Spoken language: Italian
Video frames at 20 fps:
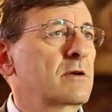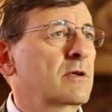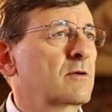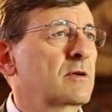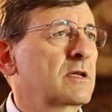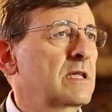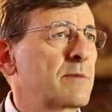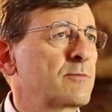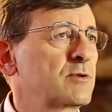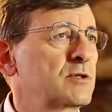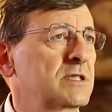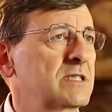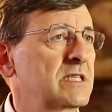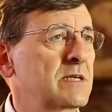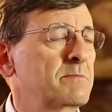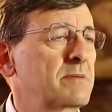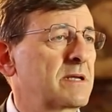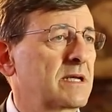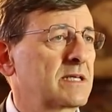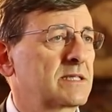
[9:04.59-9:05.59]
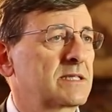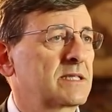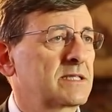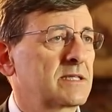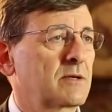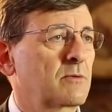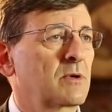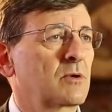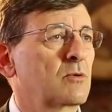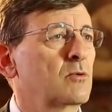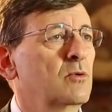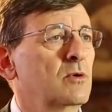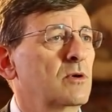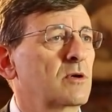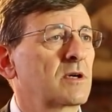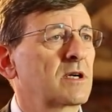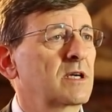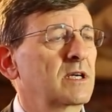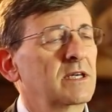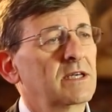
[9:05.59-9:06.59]
Ricordiamoci sempre che se c'è
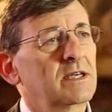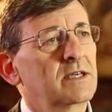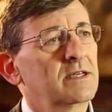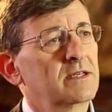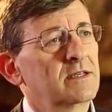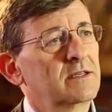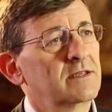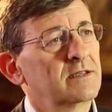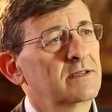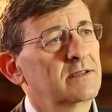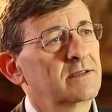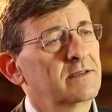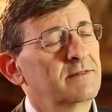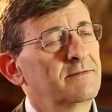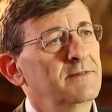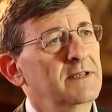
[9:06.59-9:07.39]
qualcuno che eh,